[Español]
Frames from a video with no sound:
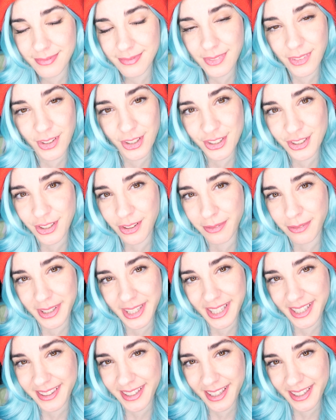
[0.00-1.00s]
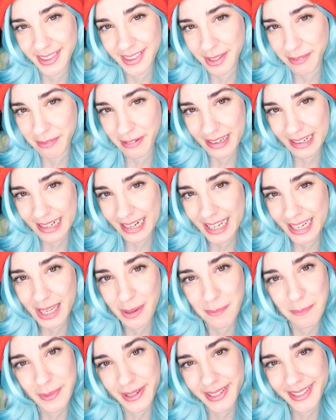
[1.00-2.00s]
No se olviden de activar la
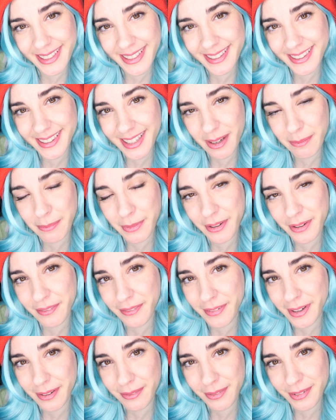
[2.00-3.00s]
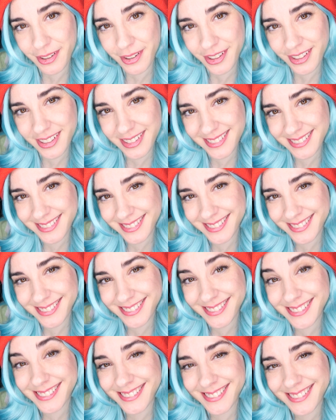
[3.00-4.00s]
campanita, por
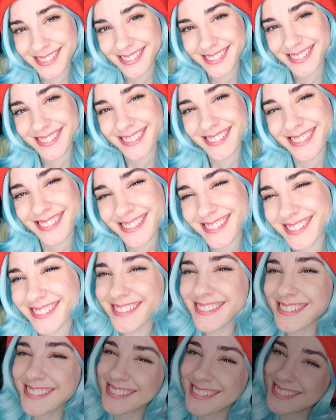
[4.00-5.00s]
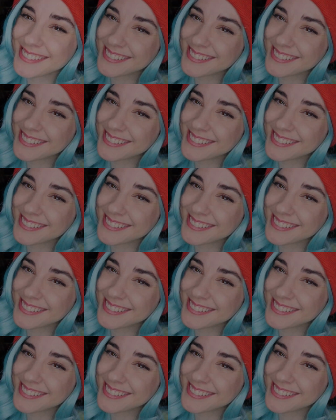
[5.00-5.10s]
favor.